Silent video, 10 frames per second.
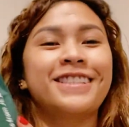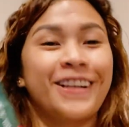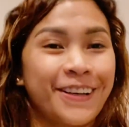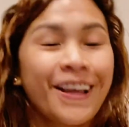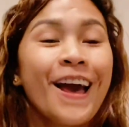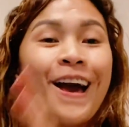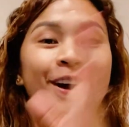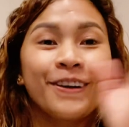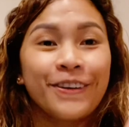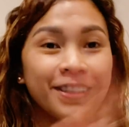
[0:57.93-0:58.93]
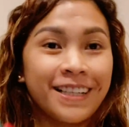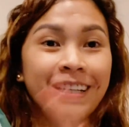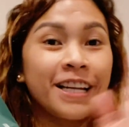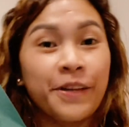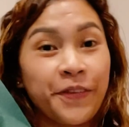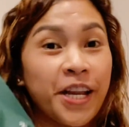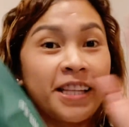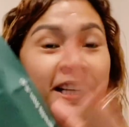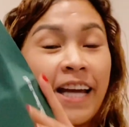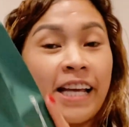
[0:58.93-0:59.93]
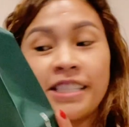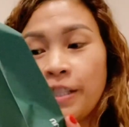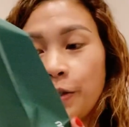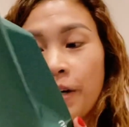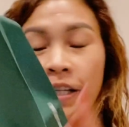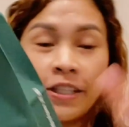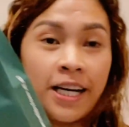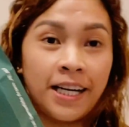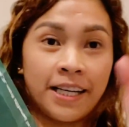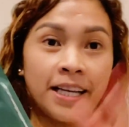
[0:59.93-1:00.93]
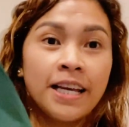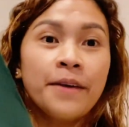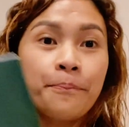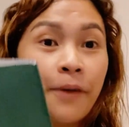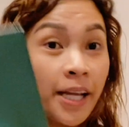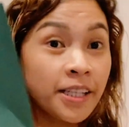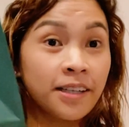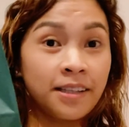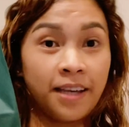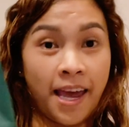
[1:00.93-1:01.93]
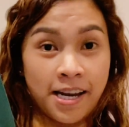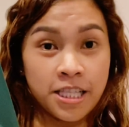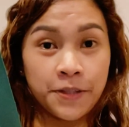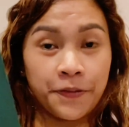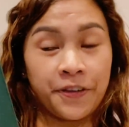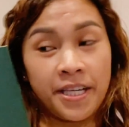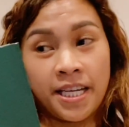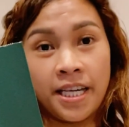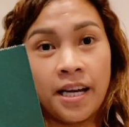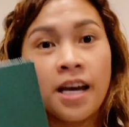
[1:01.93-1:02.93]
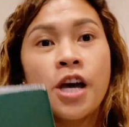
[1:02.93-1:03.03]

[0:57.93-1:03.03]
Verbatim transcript: Charot i-review natin guys yung ano product ng Free.